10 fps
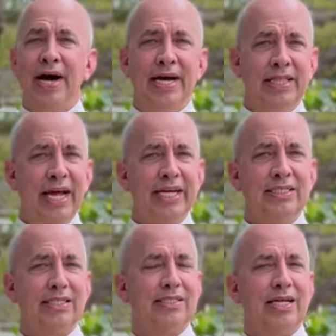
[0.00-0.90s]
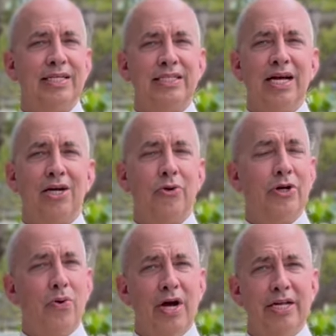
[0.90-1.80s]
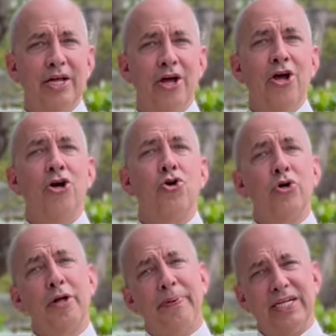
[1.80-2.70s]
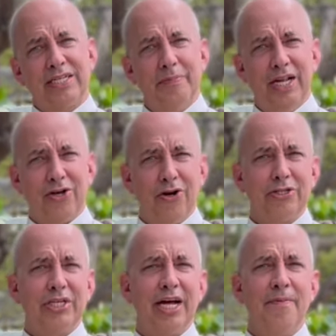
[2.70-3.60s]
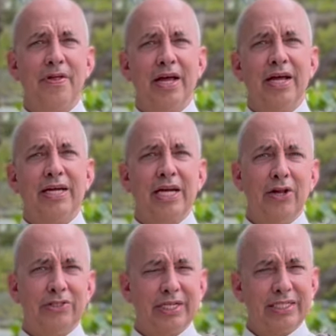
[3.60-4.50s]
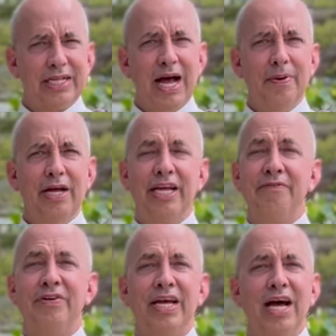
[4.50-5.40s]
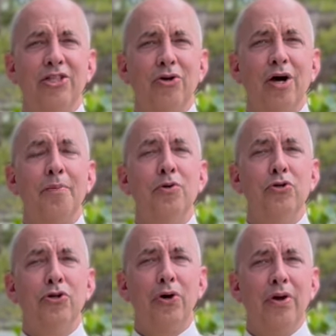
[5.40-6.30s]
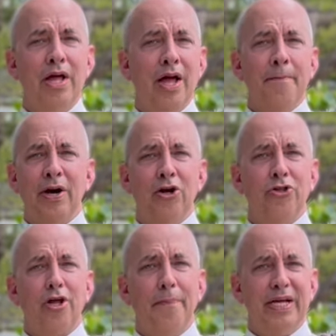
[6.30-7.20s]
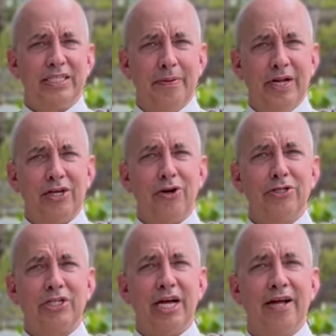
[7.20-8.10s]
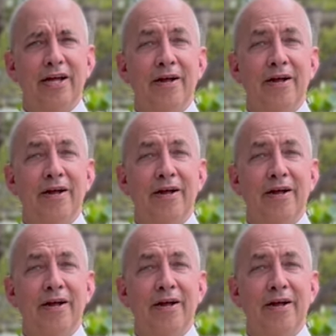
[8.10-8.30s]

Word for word: Andrés, Santiago y Juan con una pesca milagrosa que los estaba enviando al mundo para otra pesca milagrosa